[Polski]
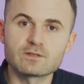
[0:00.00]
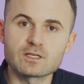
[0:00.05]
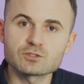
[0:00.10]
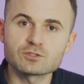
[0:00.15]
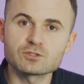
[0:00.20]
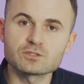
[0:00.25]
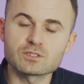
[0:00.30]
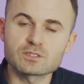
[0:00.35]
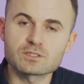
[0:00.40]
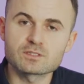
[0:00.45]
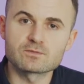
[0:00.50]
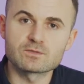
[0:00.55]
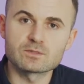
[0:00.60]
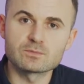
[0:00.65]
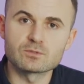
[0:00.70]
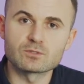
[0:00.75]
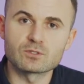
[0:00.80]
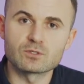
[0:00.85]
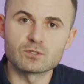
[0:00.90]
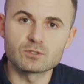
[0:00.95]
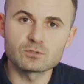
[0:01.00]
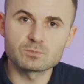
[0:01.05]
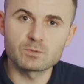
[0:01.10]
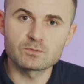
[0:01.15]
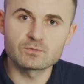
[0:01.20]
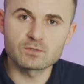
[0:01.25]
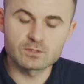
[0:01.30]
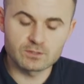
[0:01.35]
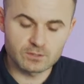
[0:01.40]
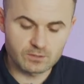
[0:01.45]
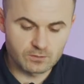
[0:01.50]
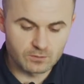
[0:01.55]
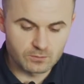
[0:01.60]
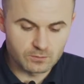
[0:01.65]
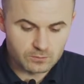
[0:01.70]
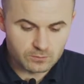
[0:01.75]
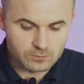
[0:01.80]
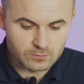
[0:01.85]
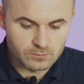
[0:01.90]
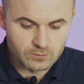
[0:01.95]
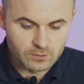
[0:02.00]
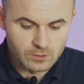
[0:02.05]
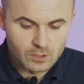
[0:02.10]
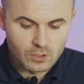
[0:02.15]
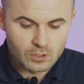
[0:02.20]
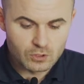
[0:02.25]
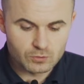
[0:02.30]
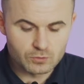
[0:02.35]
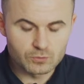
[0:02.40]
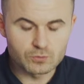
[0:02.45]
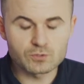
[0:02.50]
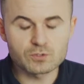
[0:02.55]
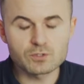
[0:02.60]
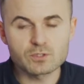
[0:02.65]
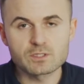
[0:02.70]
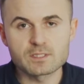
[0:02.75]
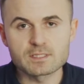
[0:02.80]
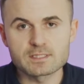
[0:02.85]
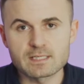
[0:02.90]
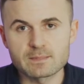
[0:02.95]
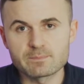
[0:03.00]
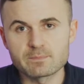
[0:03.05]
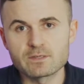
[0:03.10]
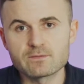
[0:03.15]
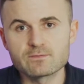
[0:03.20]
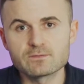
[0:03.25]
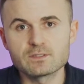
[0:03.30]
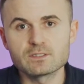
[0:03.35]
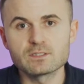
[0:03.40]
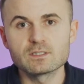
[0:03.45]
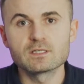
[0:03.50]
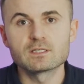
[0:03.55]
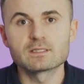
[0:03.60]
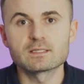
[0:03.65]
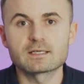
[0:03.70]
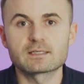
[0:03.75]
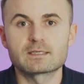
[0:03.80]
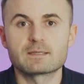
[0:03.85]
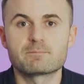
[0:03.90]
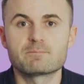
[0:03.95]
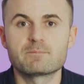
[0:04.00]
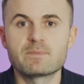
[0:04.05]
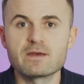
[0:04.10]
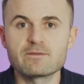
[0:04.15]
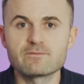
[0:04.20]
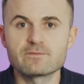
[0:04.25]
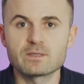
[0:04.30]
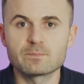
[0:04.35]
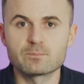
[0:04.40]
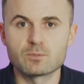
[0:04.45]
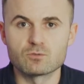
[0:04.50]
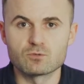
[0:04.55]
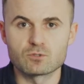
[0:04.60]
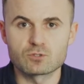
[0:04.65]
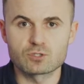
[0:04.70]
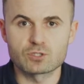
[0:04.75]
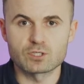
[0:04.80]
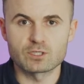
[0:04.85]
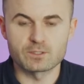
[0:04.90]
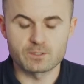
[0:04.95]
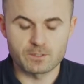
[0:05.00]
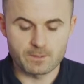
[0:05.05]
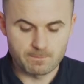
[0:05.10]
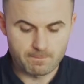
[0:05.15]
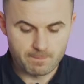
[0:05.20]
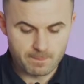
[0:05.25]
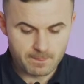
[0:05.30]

ważny jest wybór odpowiedniego lutu, który zapewni takie pewne połączenie.